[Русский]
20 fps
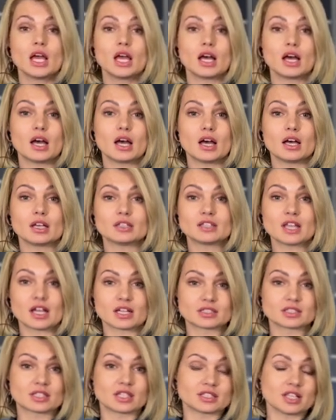А,
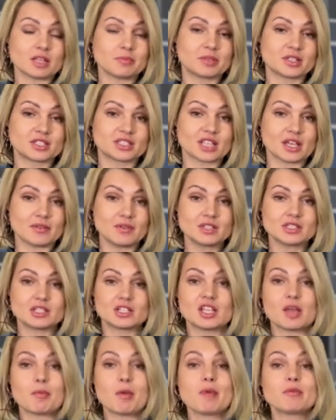так сказал представитель
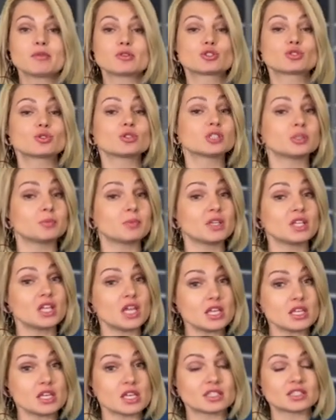и добавил, что
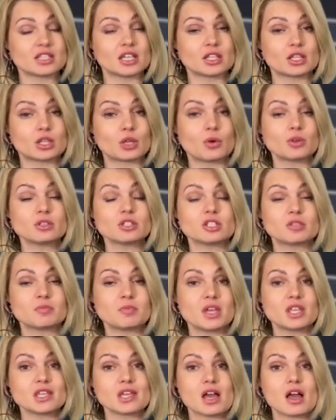изменение затронет
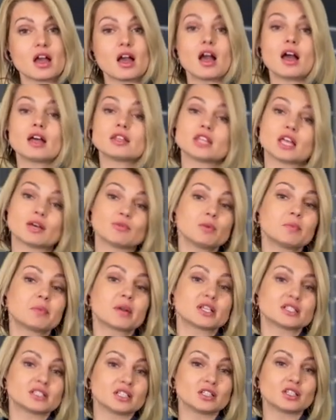менее
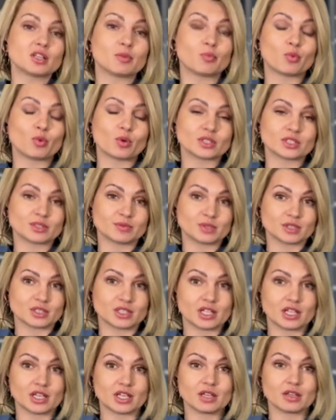1%
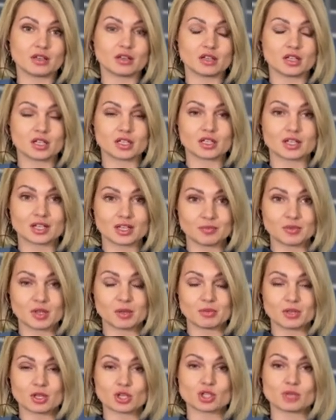пользователей э,
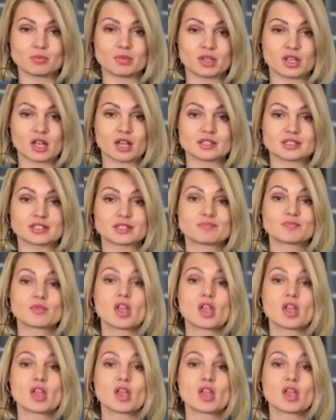криптобиржи Binance.